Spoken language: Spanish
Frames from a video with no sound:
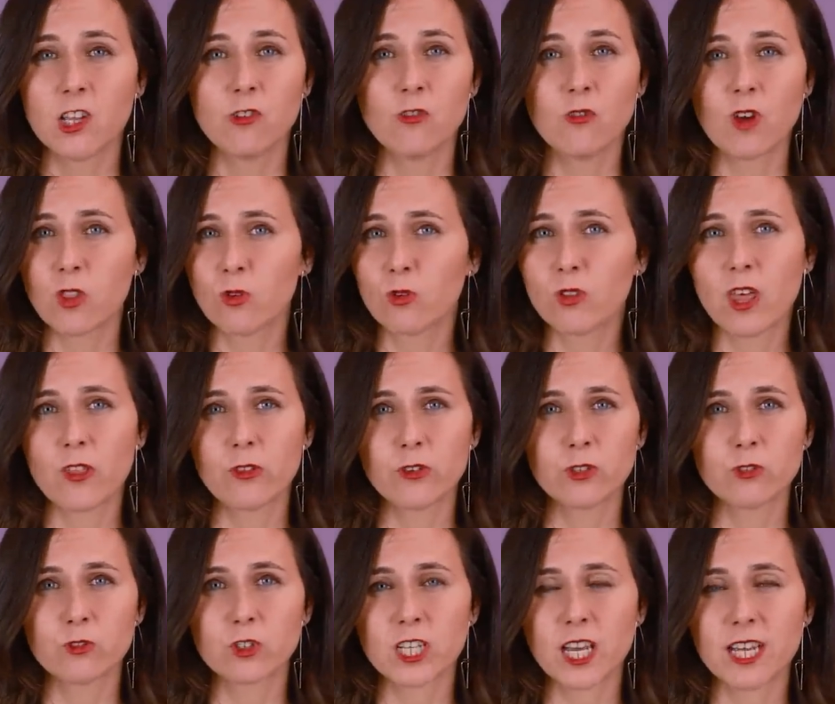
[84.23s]
no ha dudado
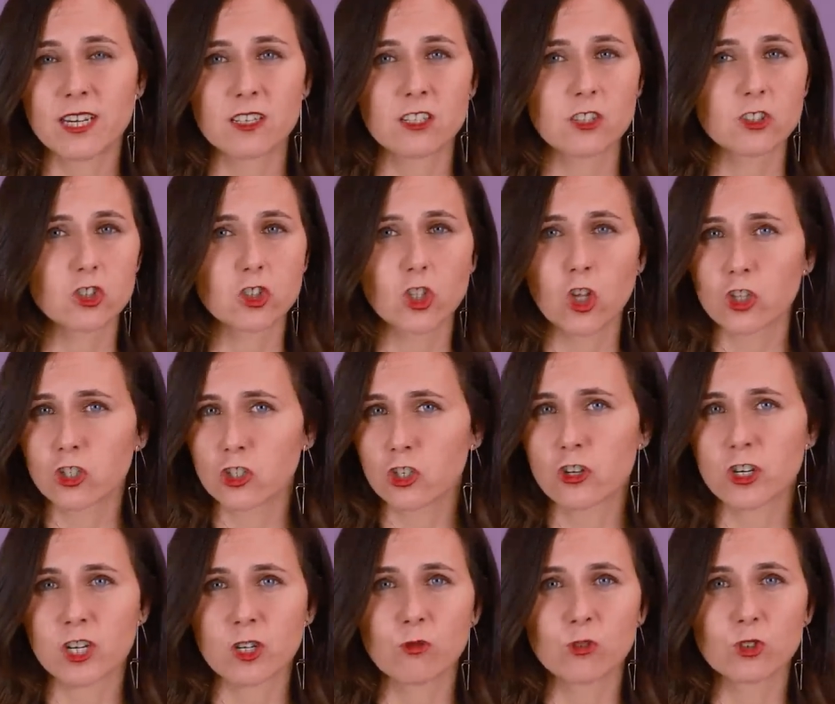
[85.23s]
en usar todos
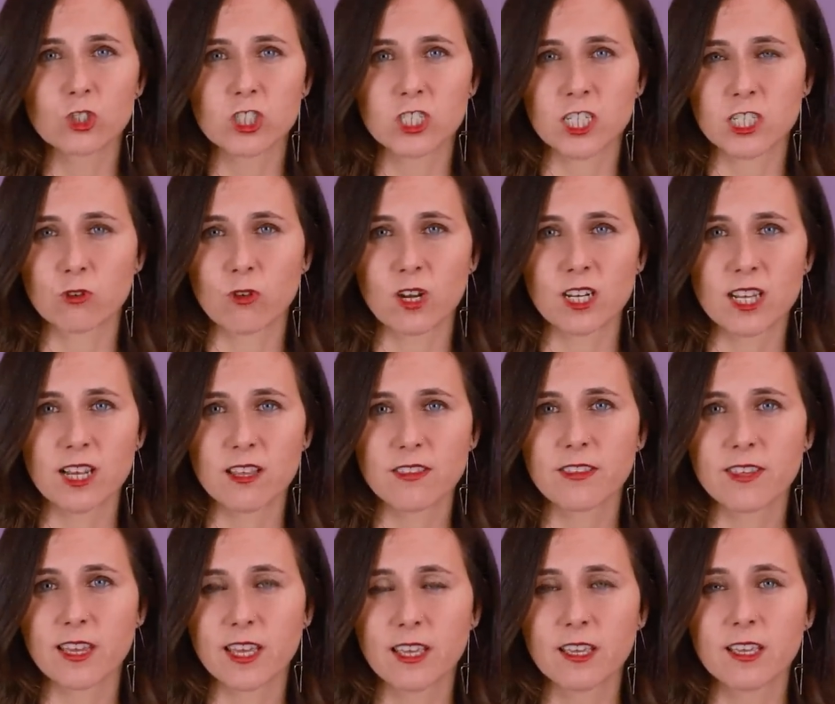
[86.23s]
los recursos a su
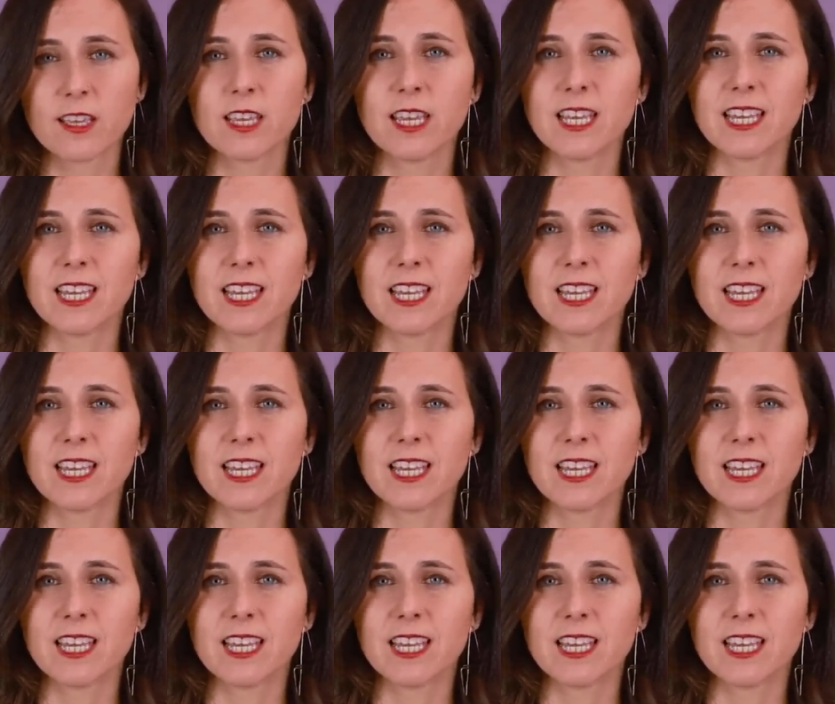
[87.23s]
alcance,